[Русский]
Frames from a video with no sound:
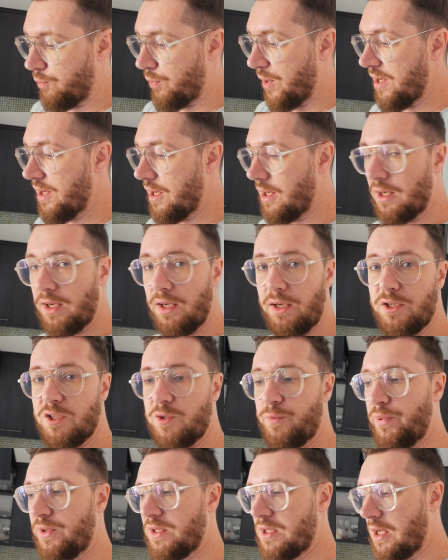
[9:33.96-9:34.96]
поехали
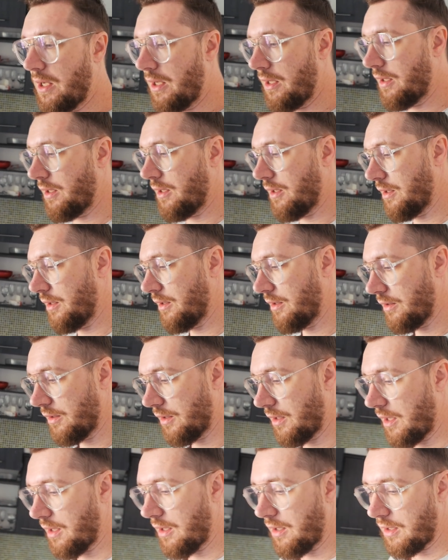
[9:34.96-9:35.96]
специально
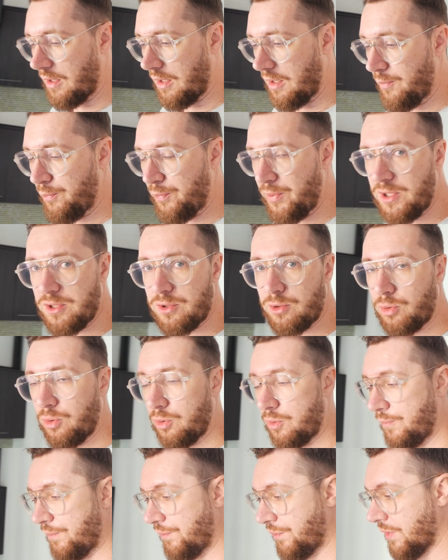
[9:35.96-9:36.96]
на
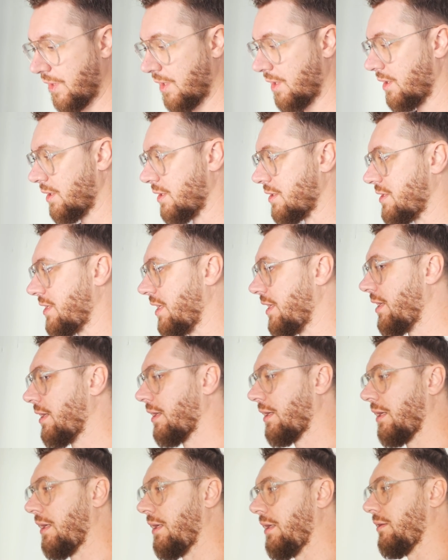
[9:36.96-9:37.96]
Олимпийскую,
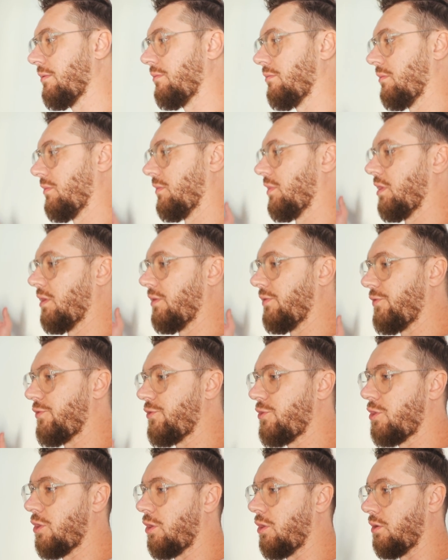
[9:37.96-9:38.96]
заехали,
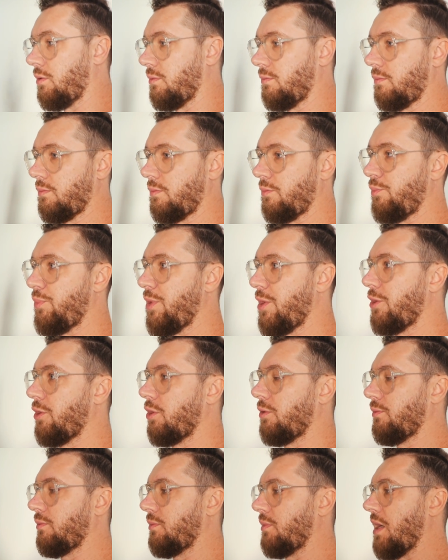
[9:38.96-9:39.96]
все,
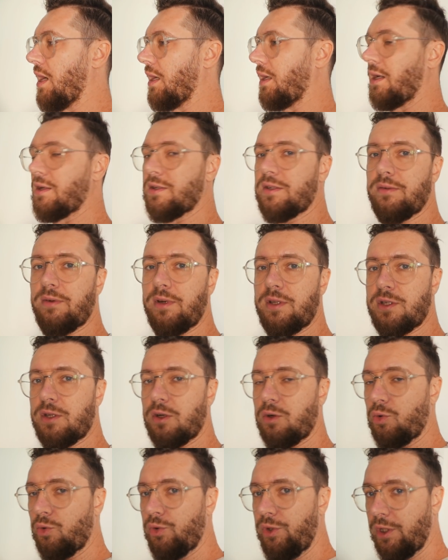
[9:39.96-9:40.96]
берем,
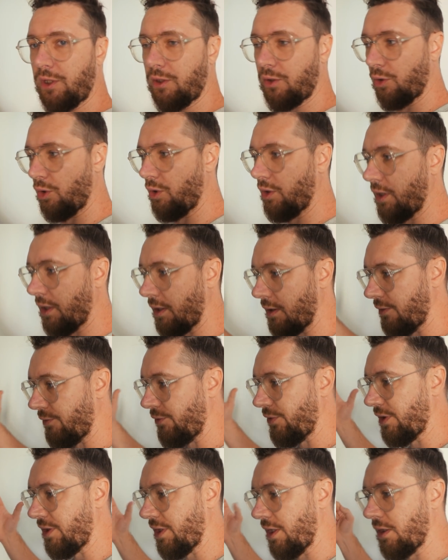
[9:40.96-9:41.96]
оказывается, у них только
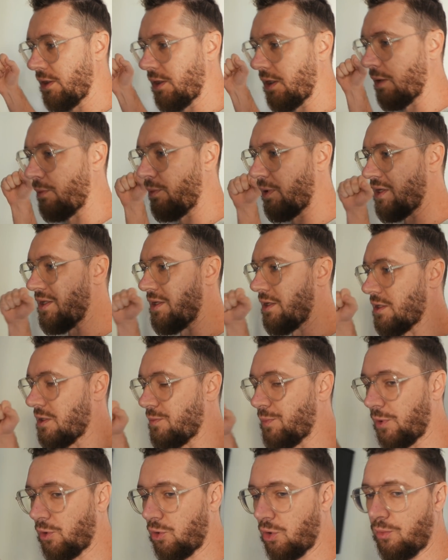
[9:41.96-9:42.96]
витринный
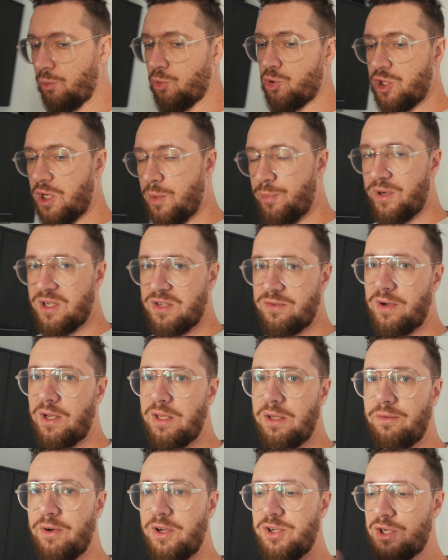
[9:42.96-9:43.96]
образец. Потом уже
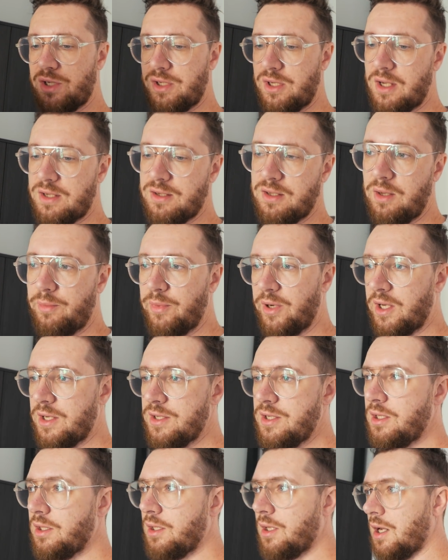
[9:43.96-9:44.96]
прозванивая сейчас разные
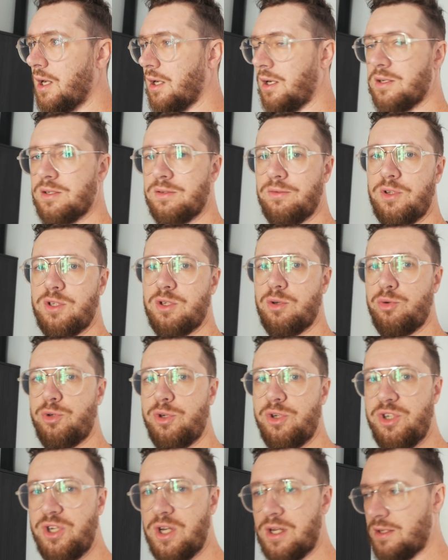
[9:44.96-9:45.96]
магазины, оказывается,
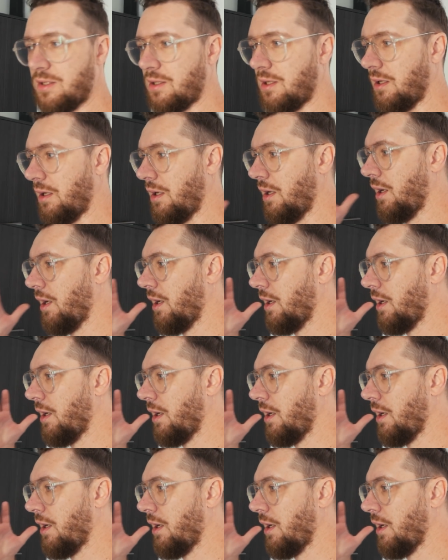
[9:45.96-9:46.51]
очень часто